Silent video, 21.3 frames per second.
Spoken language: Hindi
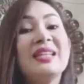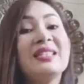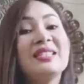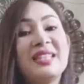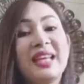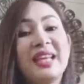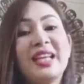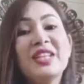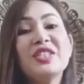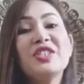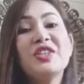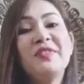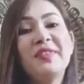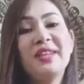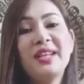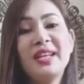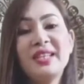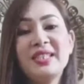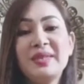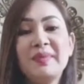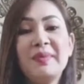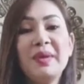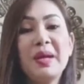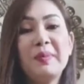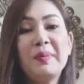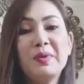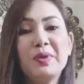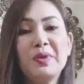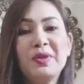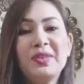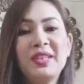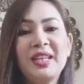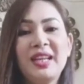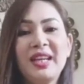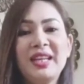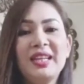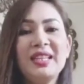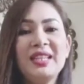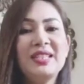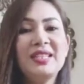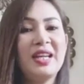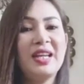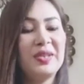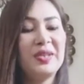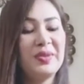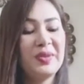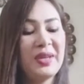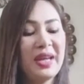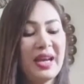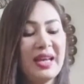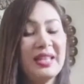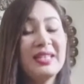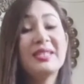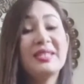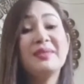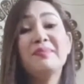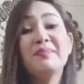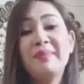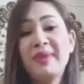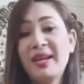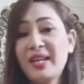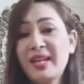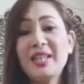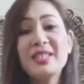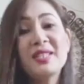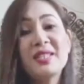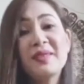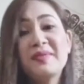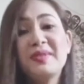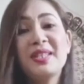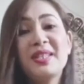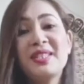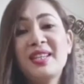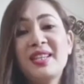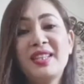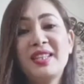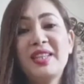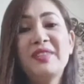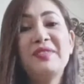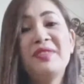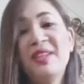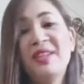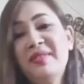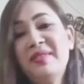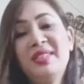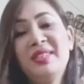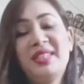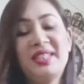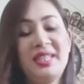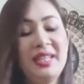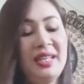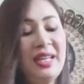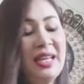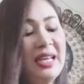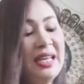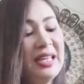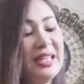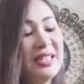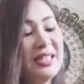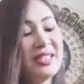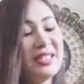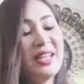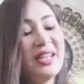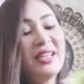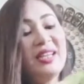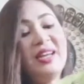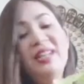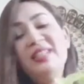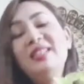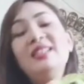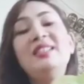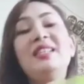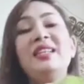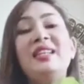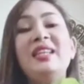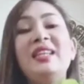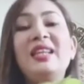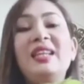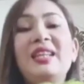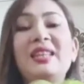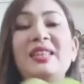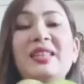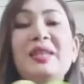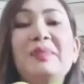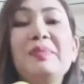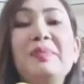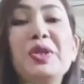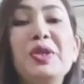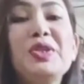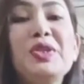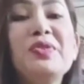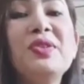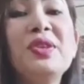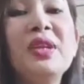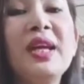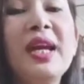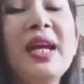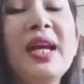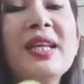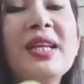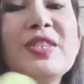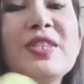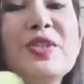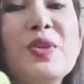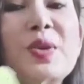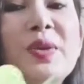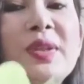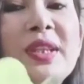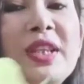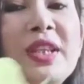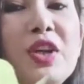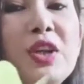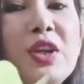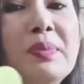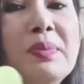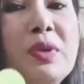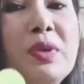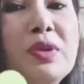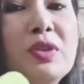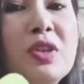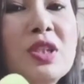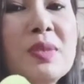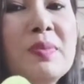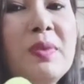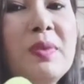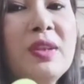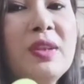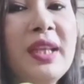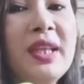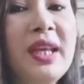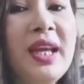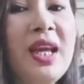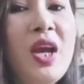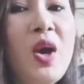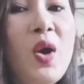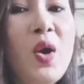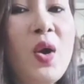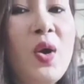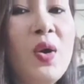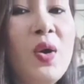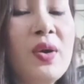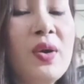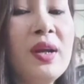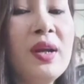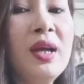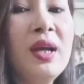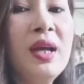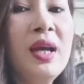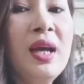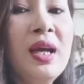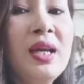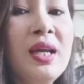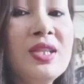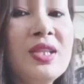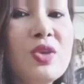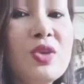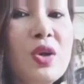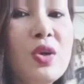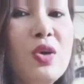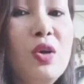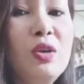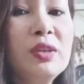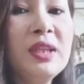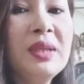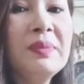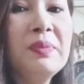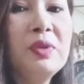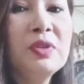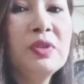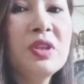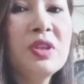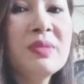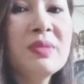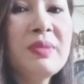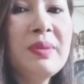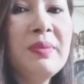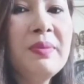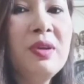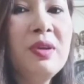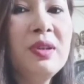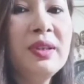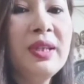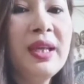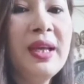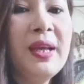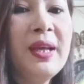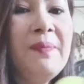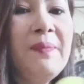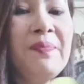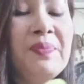सेकेंड जो वेराइटी मैं आप लोग को दिखाने जा रही हूँ गाइस मेरा सबसे ज़्यादा फेवरेट है इसका कलर देखिए कितने ब्यूटीफुल है इसको नियन पोथोस बोलते हैं और इसको गोल्डन पोथोस भी बोलते हैं